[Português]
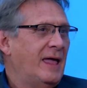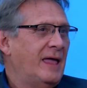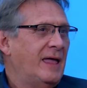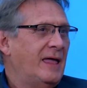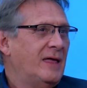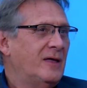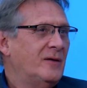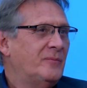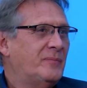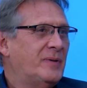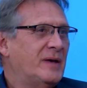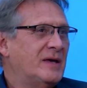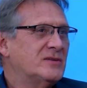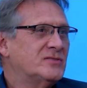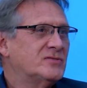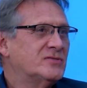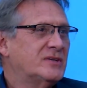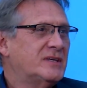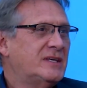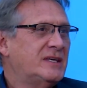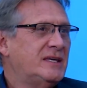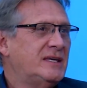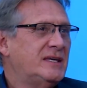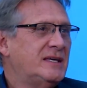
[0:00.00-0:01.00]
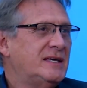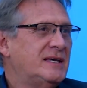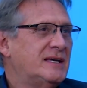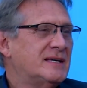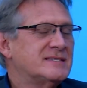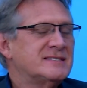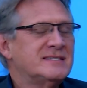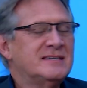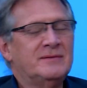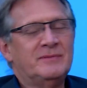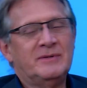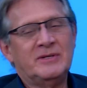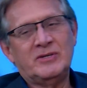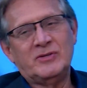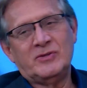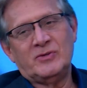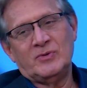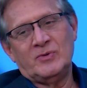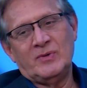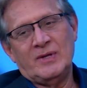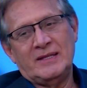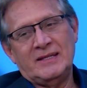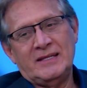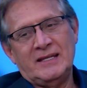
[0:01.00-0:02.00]
Eu penso que, acima de
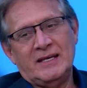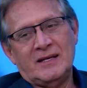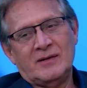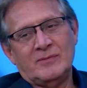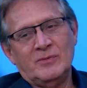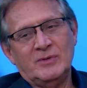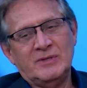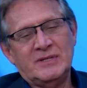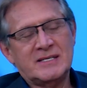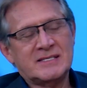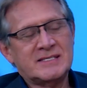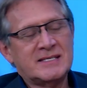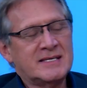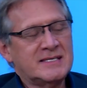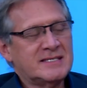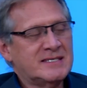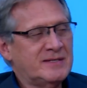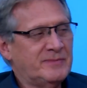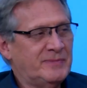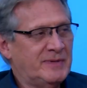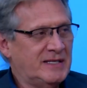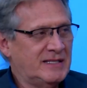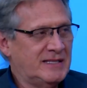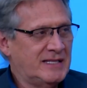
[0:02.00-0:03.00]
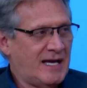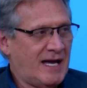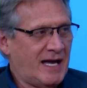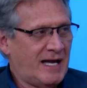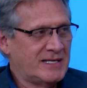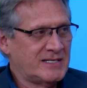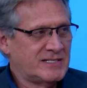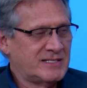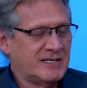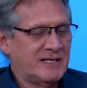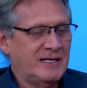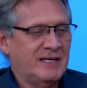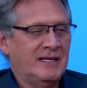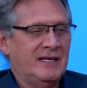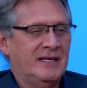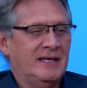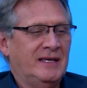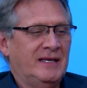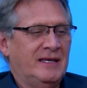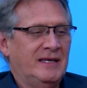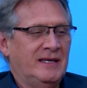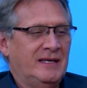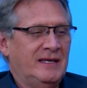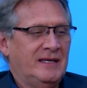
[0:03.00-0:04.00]
tudo, é ter muita sensibilidade
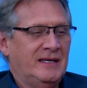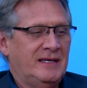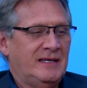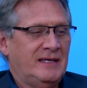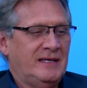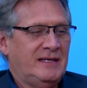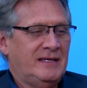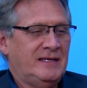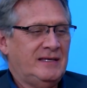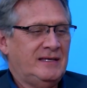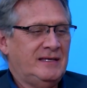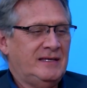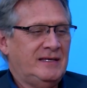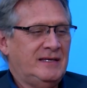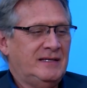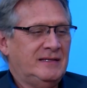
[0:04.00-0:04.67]
e